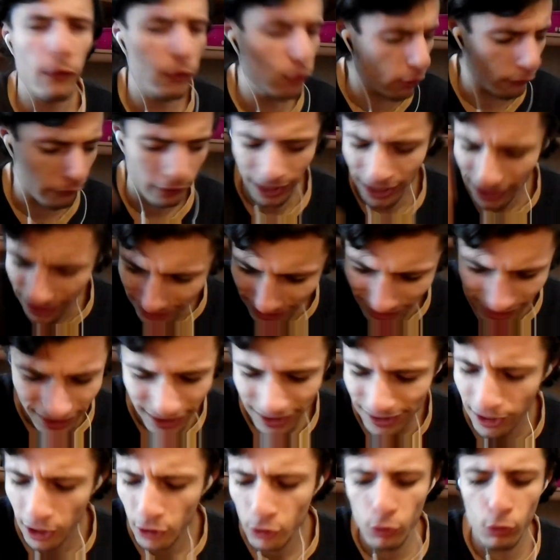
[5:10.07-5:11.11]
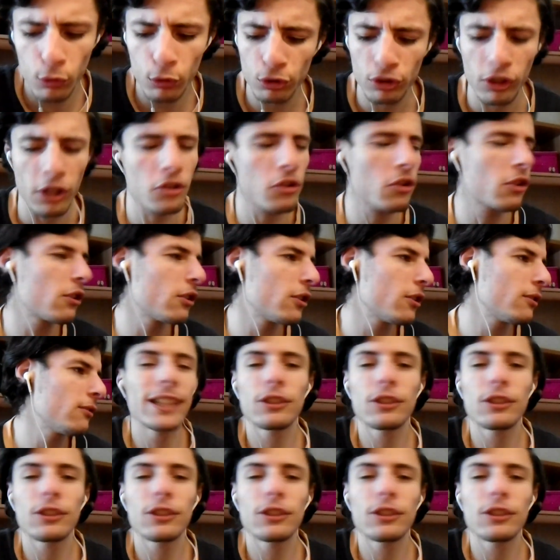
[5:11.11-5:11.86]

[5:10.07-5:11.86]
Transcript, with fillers: voglio fare la stessa cosa, cioè.